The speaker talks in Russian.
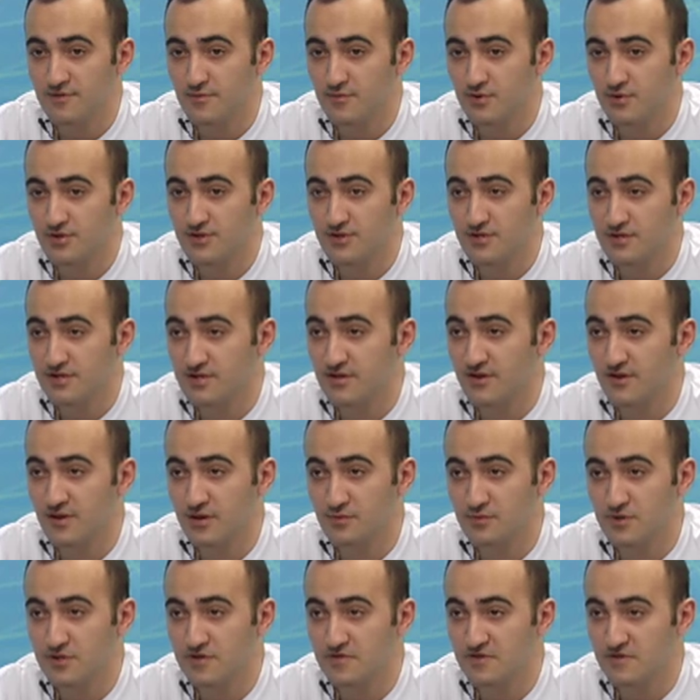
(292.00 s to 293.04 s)
вопрос не оставили
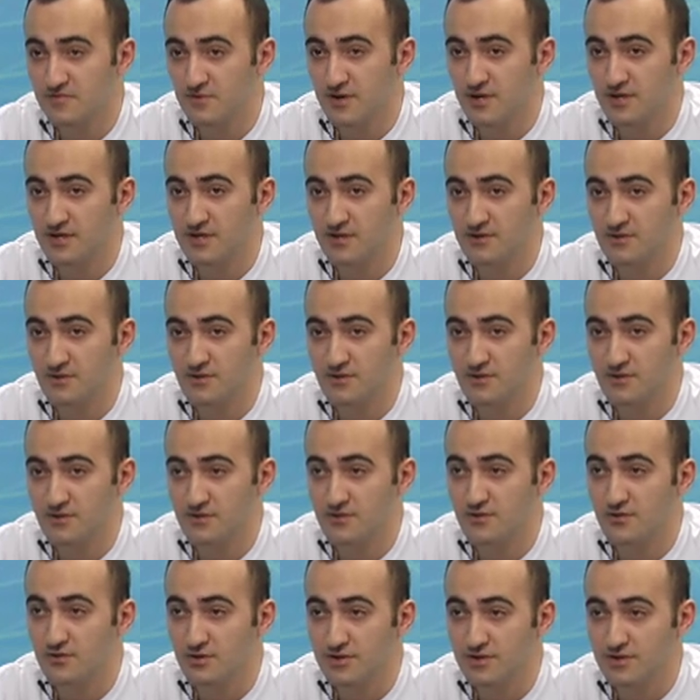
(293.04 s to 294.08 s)
без внимания. То есть
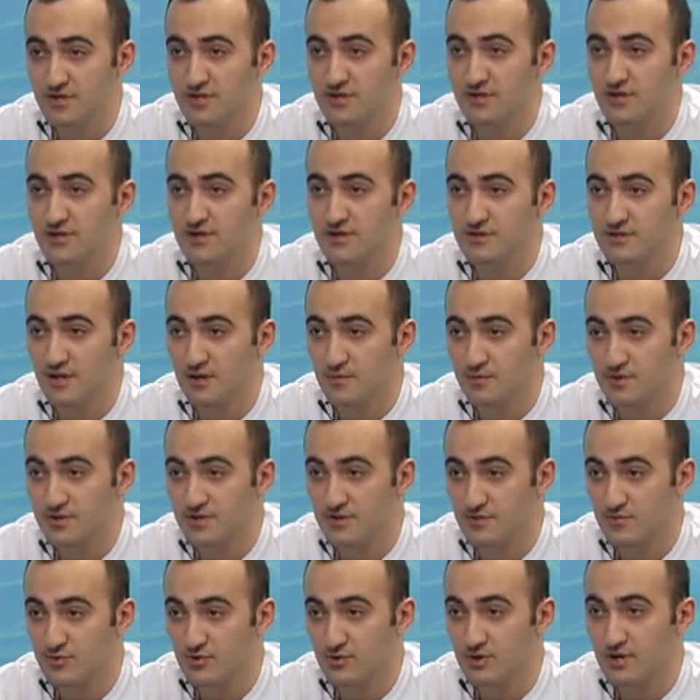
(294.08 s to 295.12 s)
гости
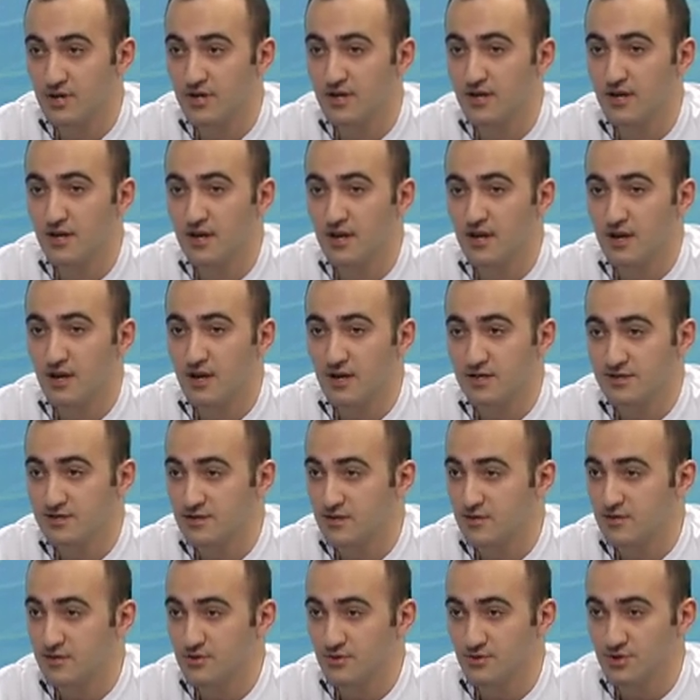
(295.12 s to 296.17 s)
Санкт-Петербурга
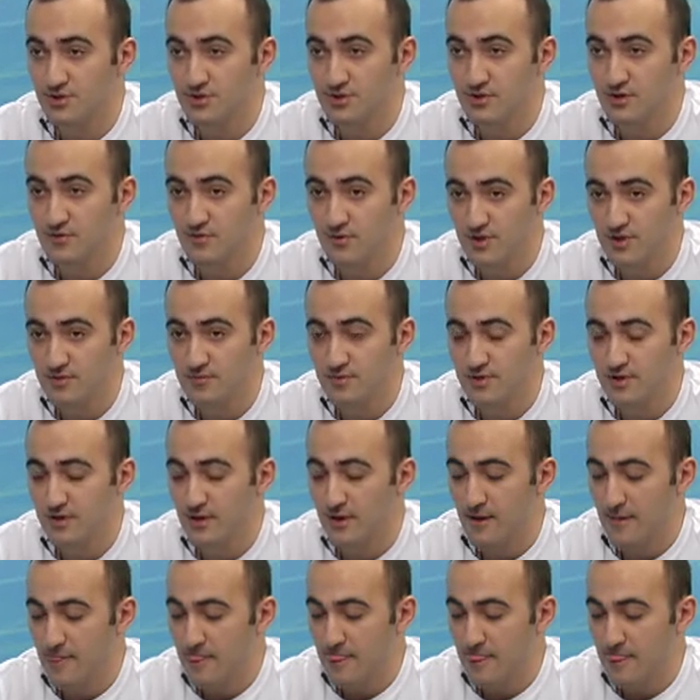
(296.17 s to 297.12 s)
останутся очень довольными.